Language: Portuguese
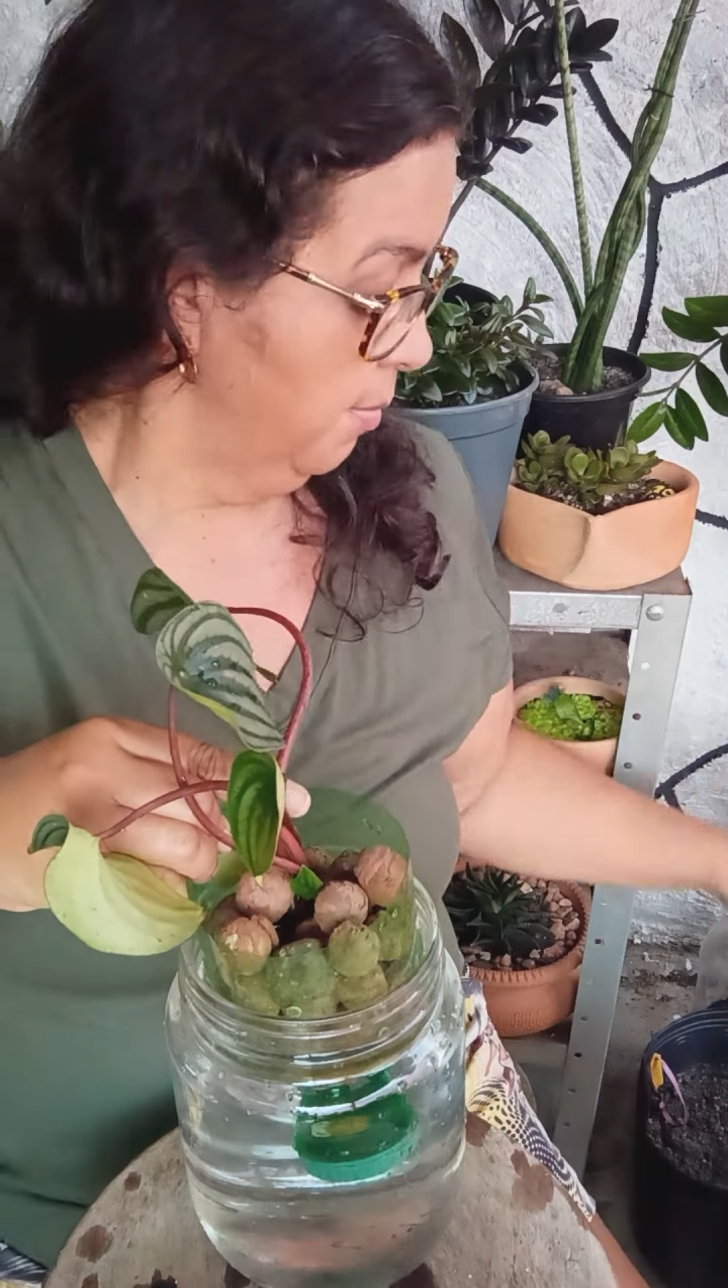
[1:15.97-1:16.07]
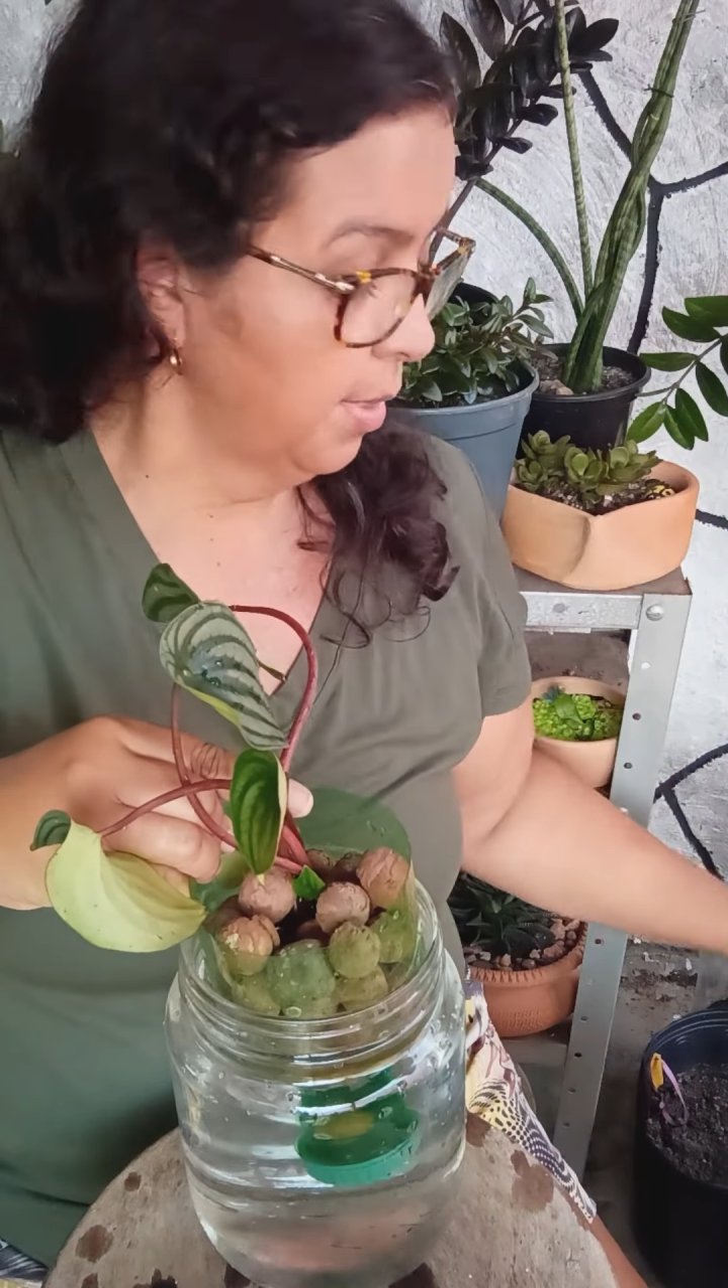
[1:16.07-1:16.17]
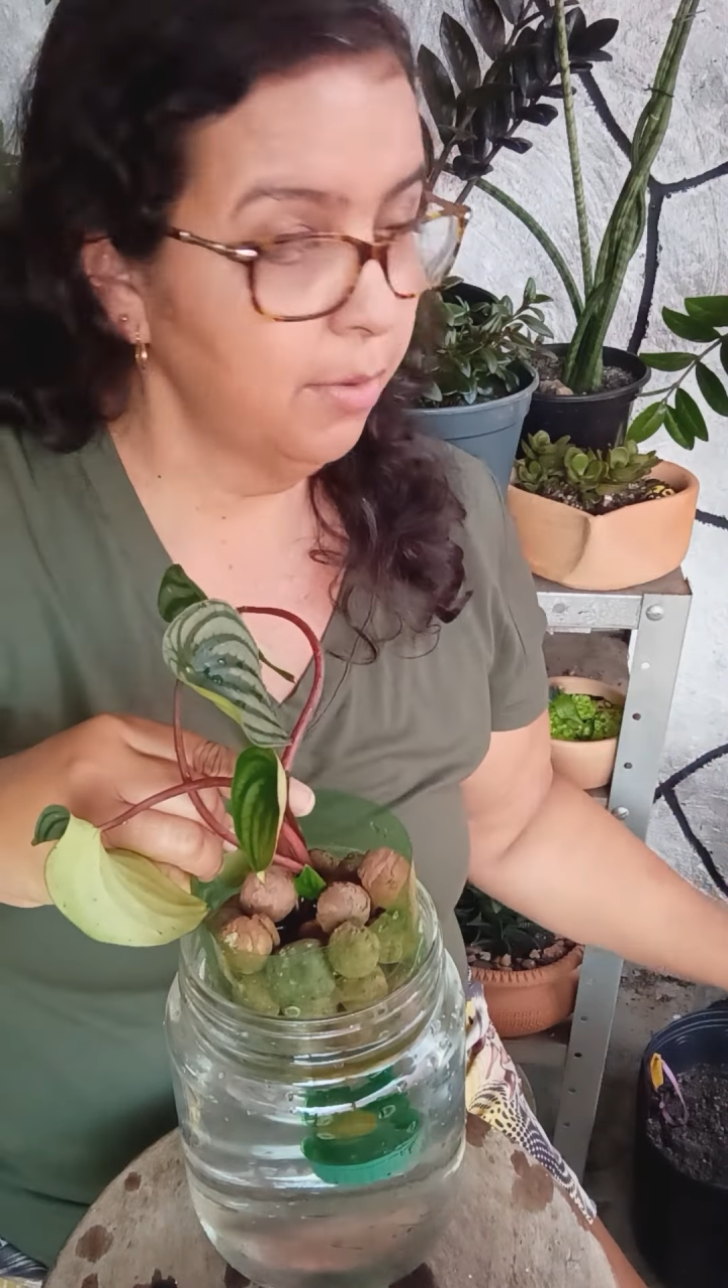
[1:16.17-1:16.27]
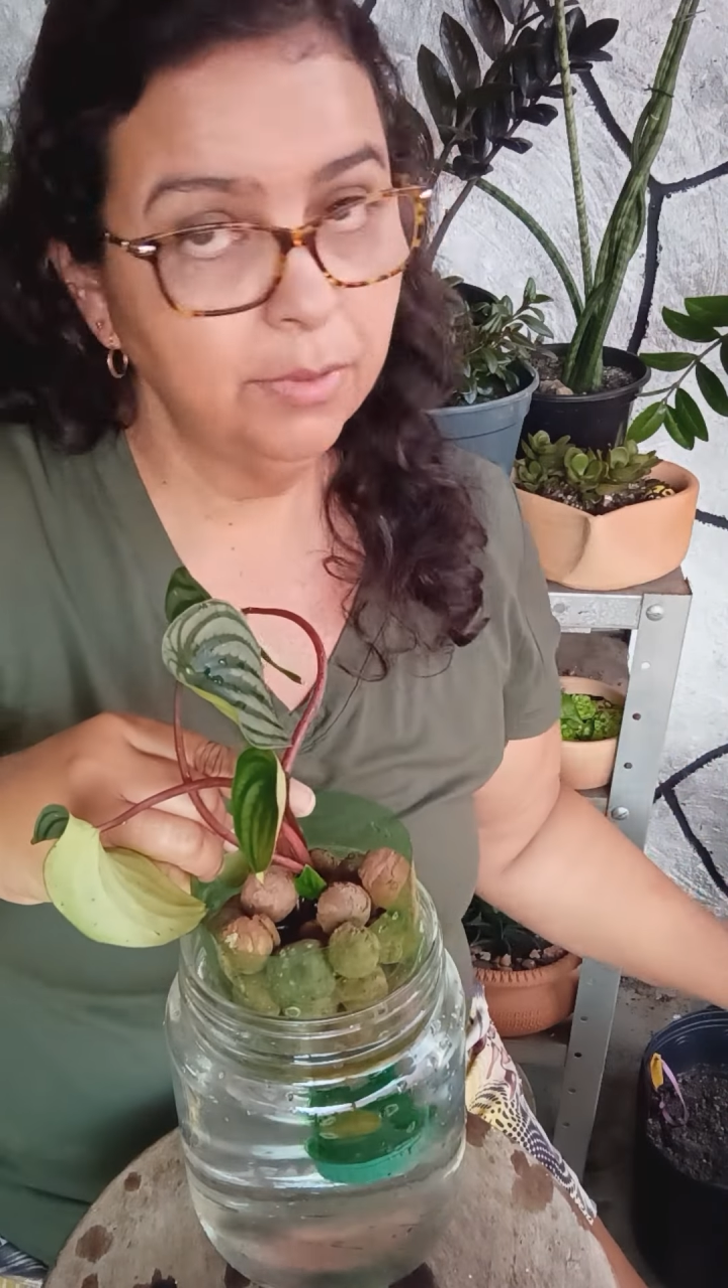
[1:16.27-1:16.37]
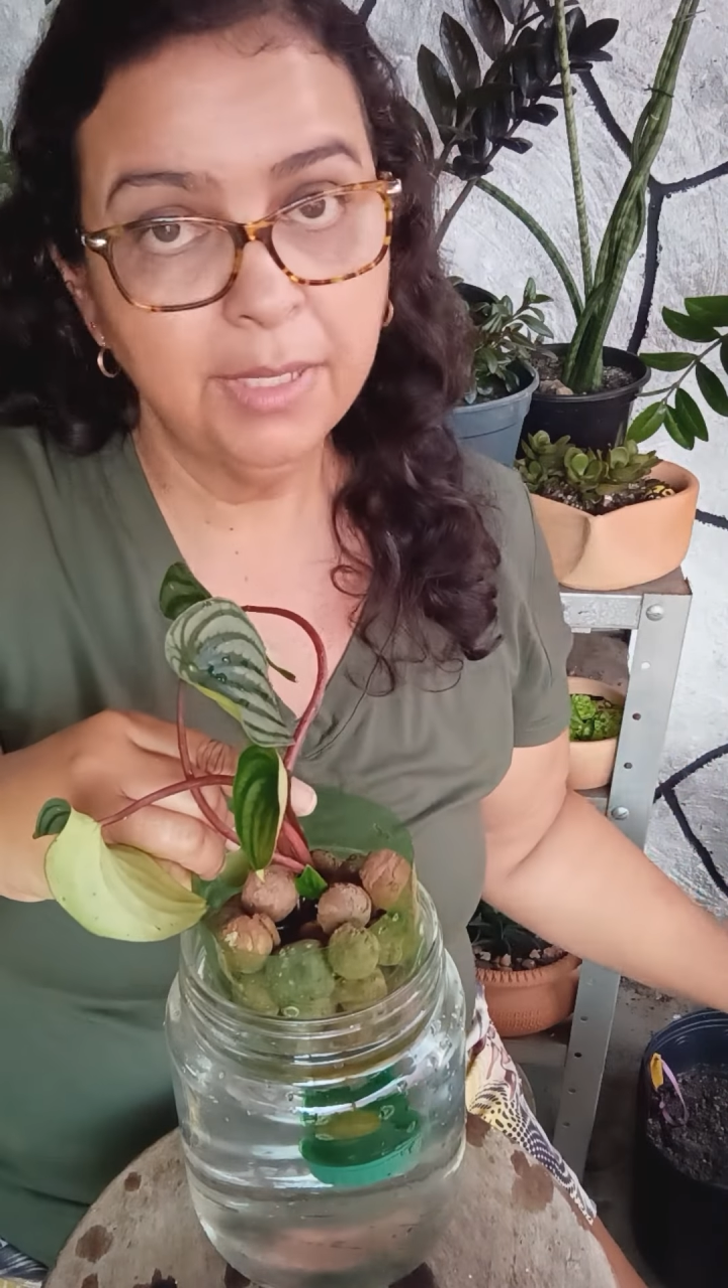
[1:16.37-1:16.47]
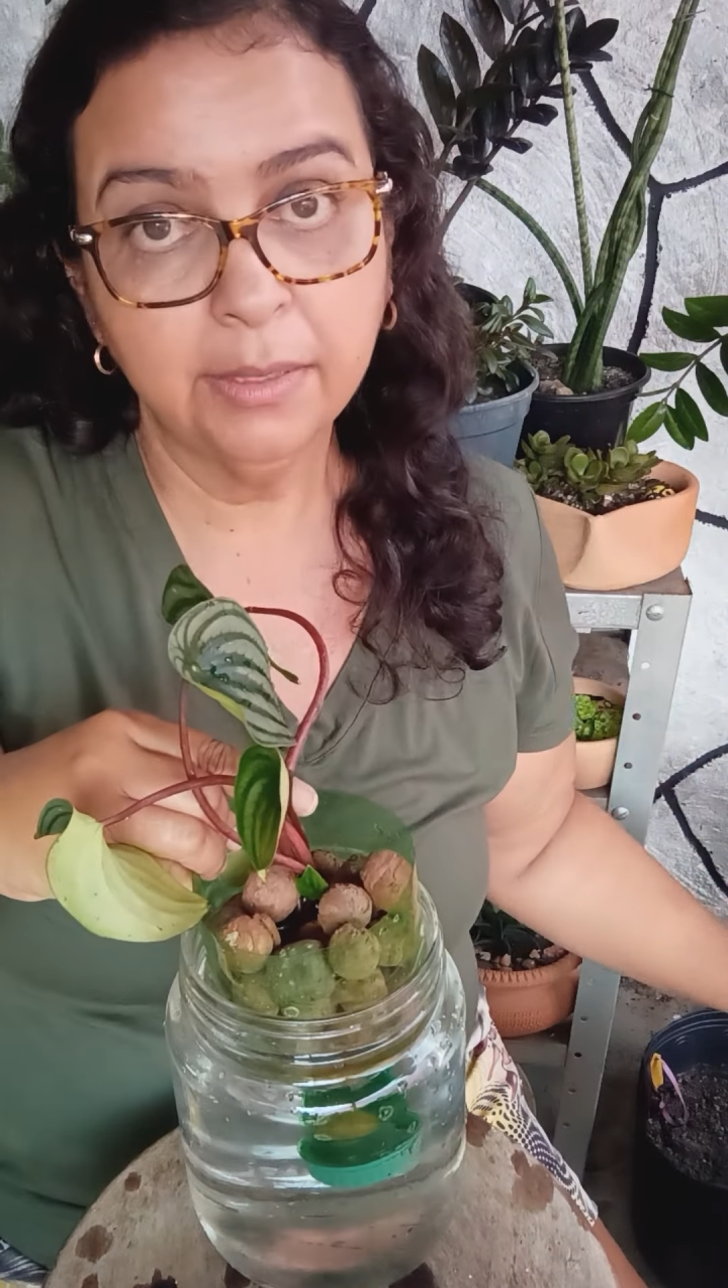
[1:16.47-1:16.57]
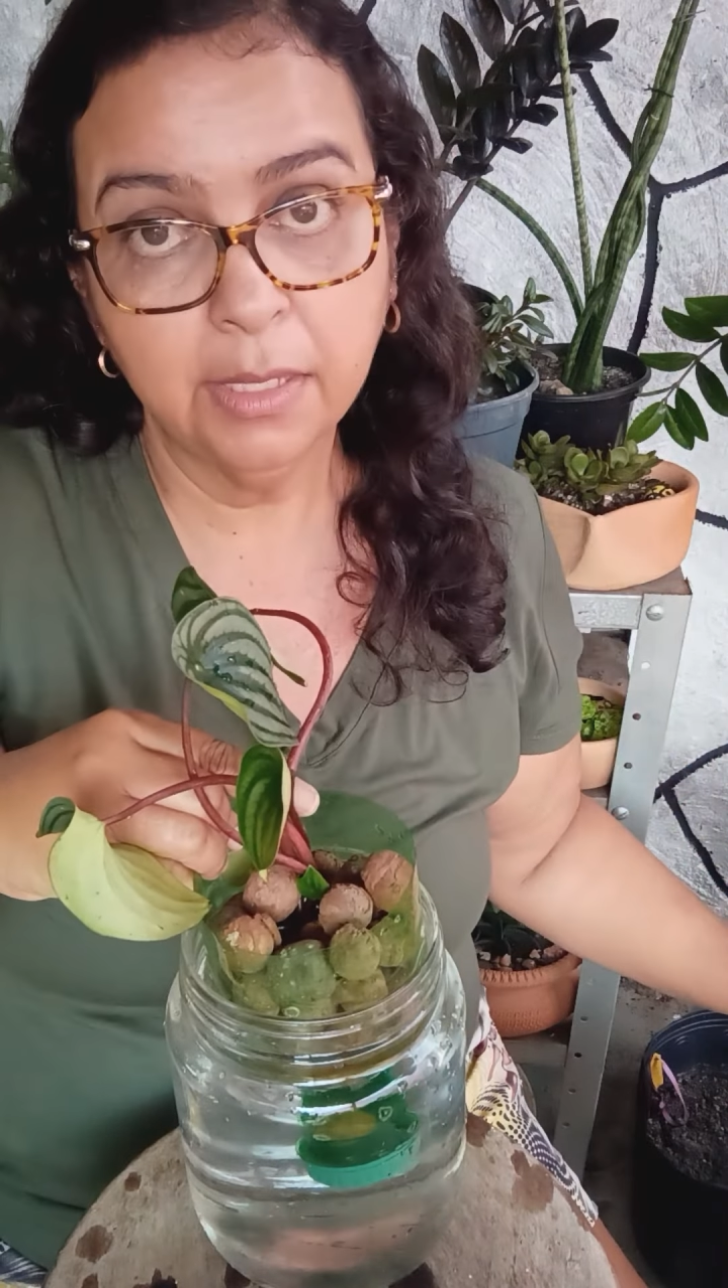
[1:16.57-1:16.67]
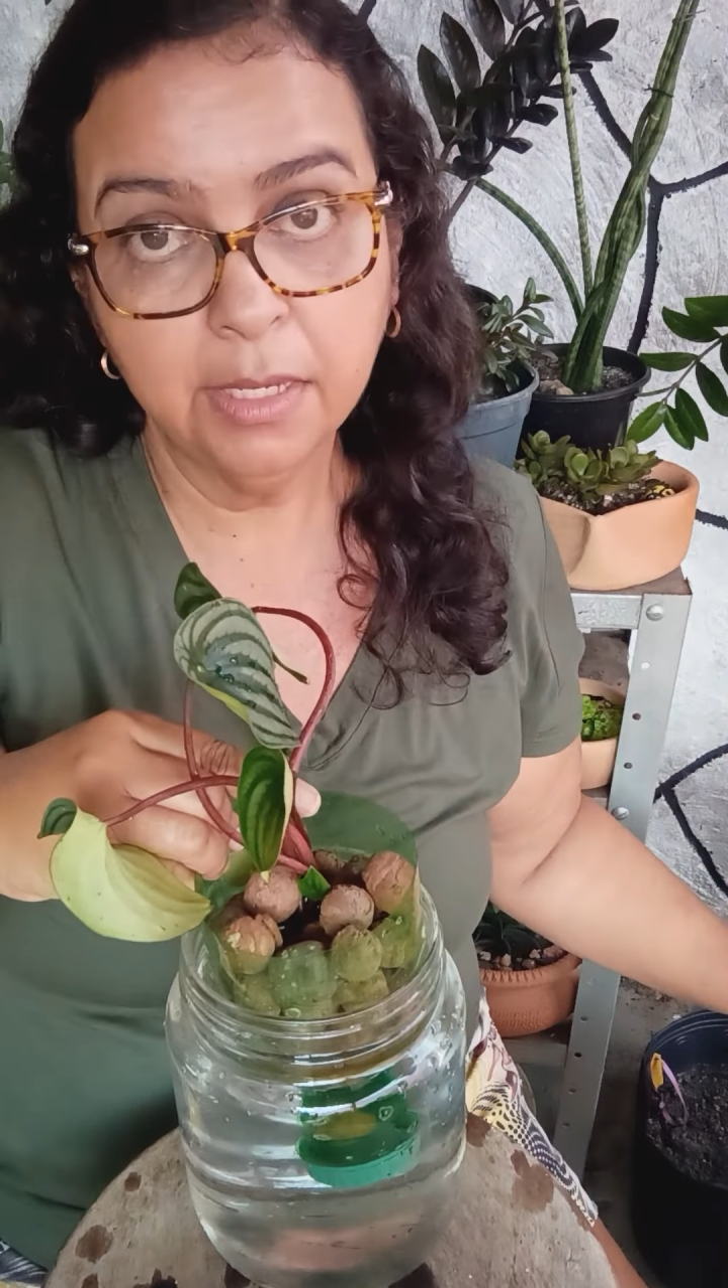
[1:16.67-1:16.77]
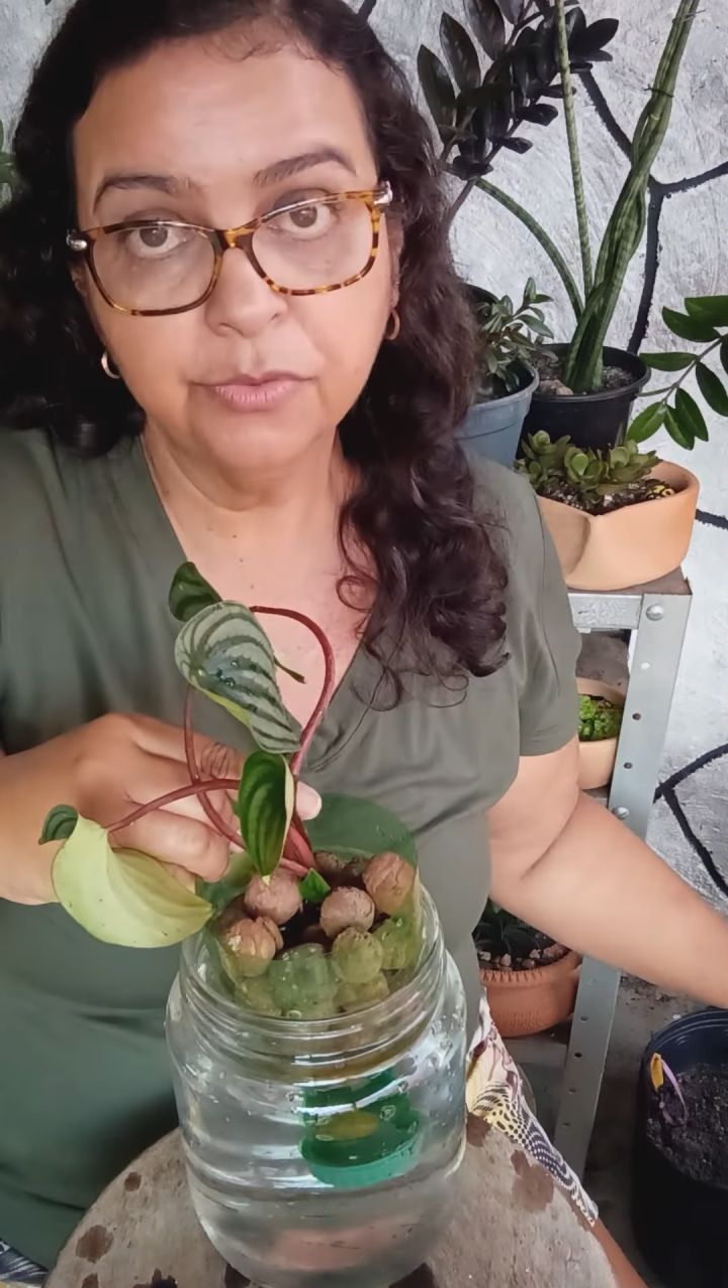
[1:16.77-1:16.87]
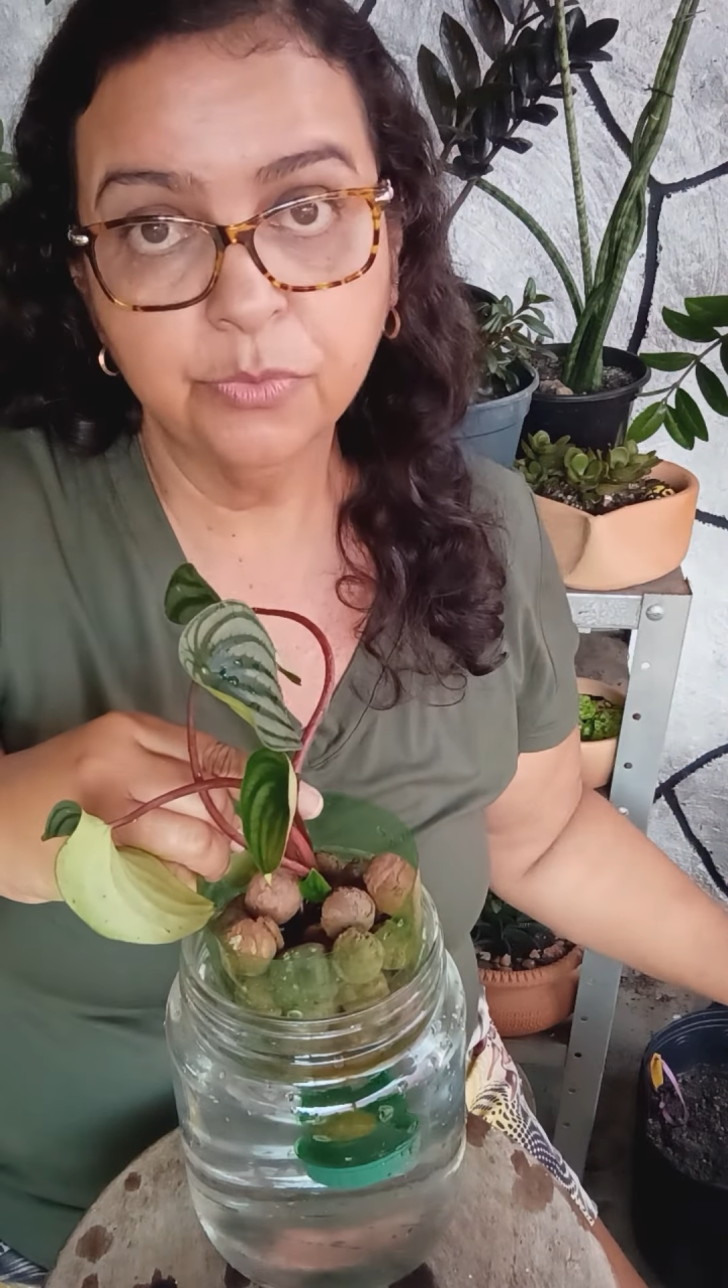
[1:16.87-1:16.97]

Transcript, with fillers: Porque quando na terra